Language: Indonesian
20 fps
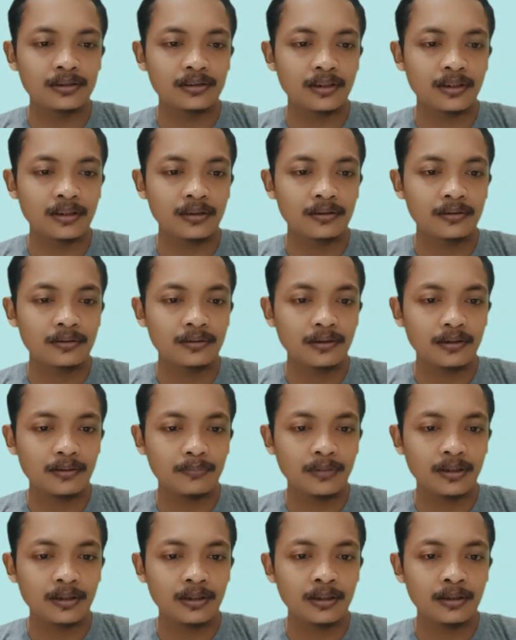aja.
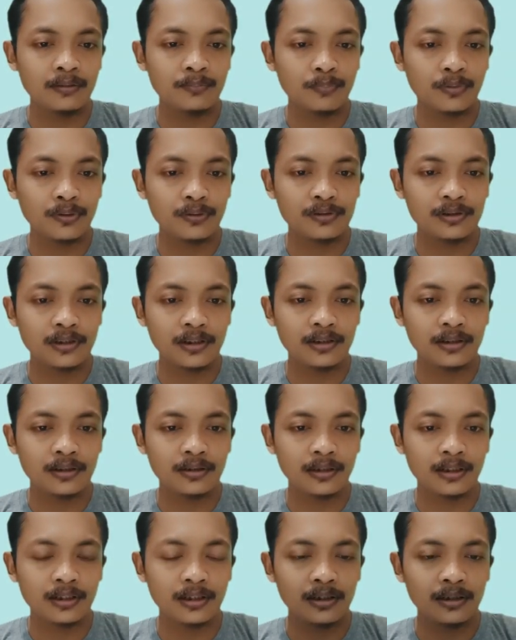Kemarin project yang
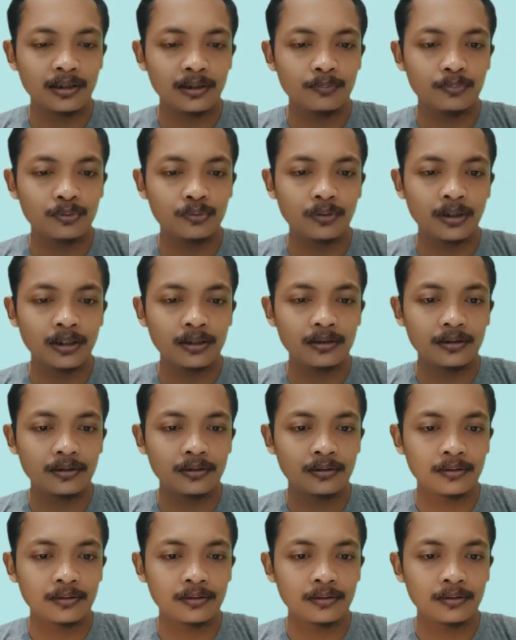telah kita buat